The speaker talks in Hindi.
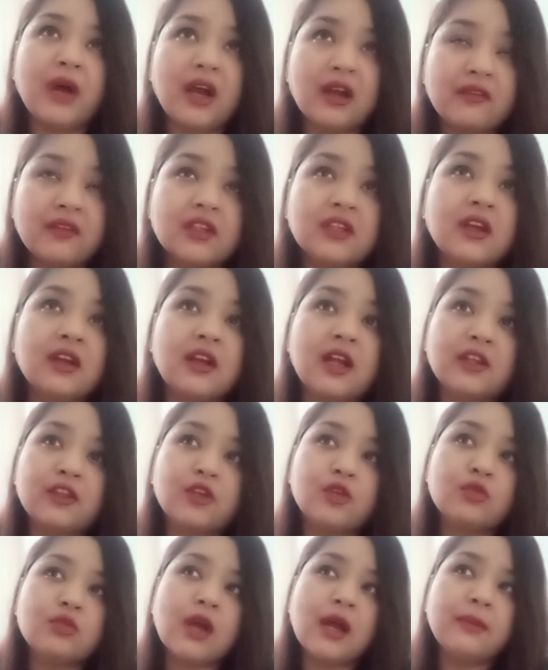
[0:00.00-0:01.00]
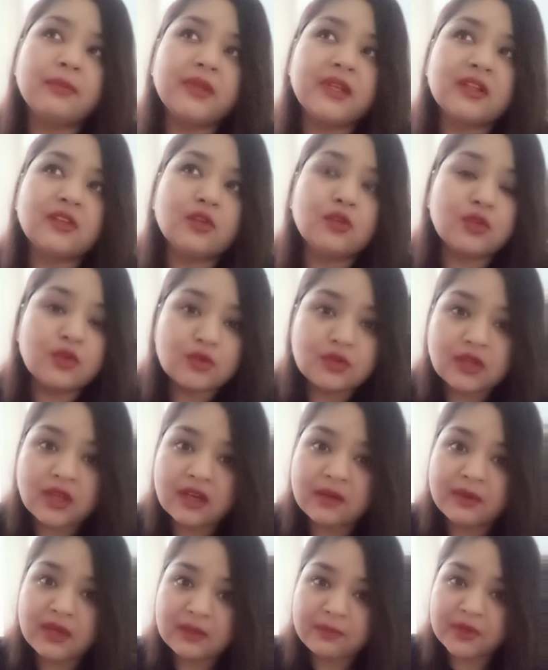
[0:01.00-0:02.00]
भागवत कराते हो तो आप देखते हो कि उस
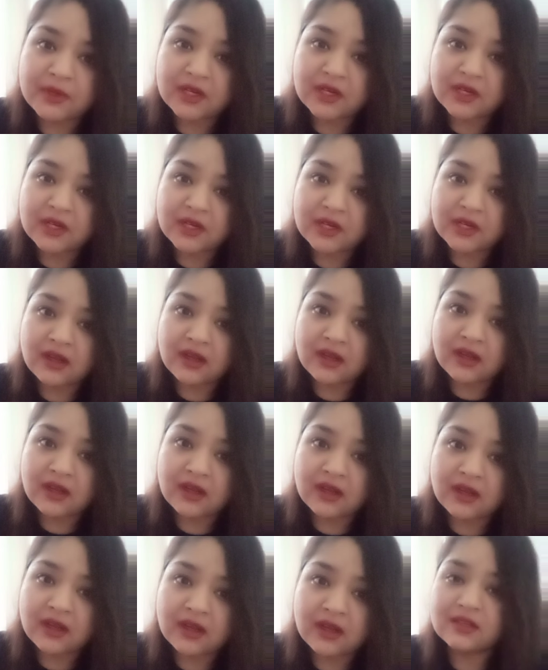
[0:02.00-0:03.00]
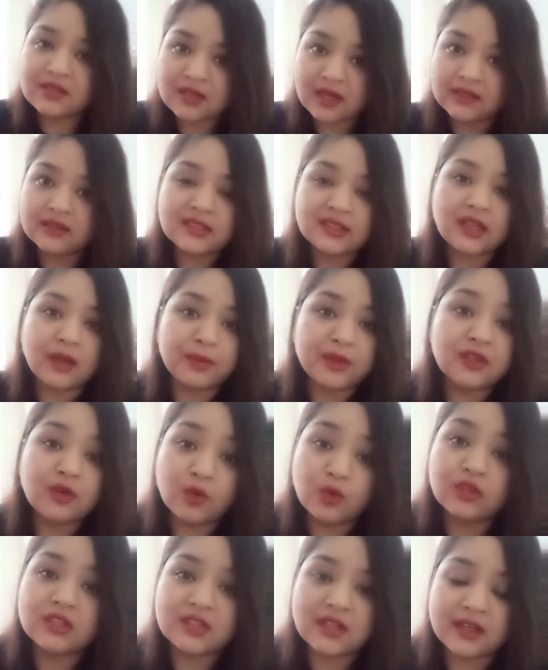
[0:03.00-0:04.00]
घर में एक प्रकार स्थापित
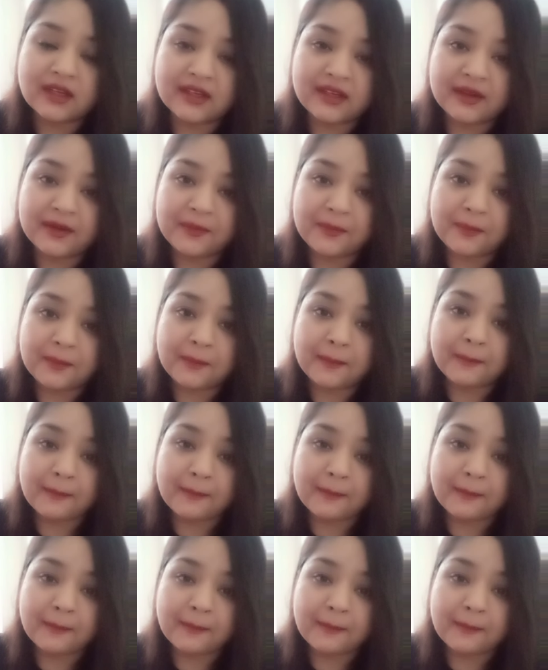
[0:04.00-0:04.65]
होती जा रही है